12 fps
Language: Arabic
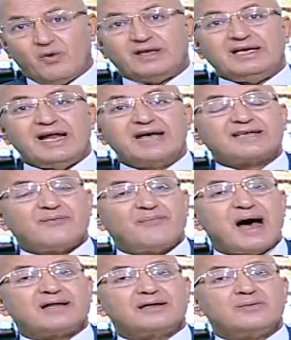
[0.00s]
وللاسف
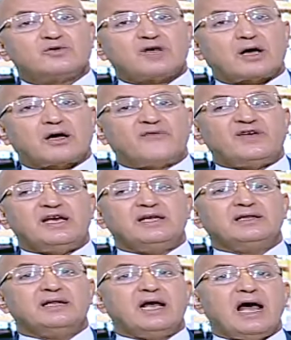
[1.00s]
بعض
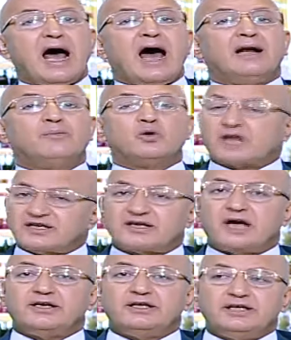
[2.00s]
المثقفين
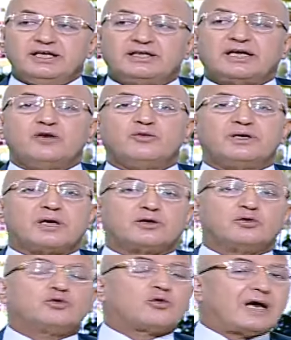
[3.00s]
المتصهينين كانوا
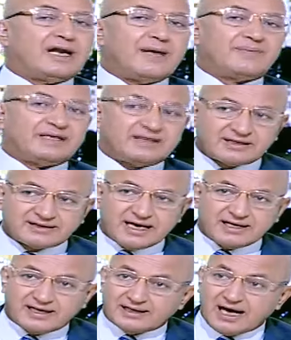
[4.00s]
بيرددوا كلام كتير
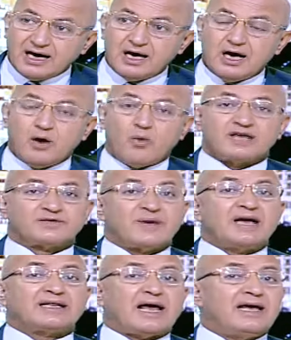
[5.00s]
زي كده
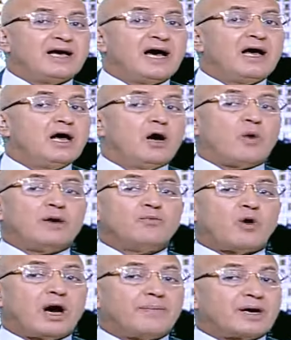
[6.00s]
واصبحت حقيقه
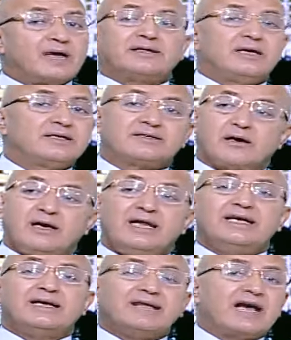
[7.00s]
والمخابرات
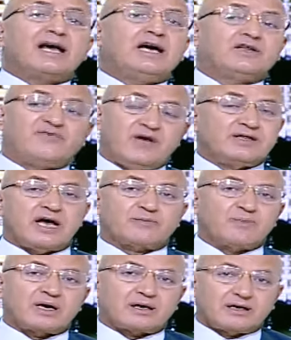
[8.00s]
الاسرائيليه نجحت في انها
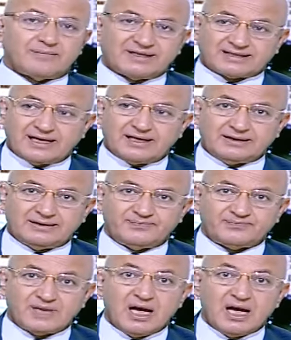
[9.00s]
تمرر المساله دي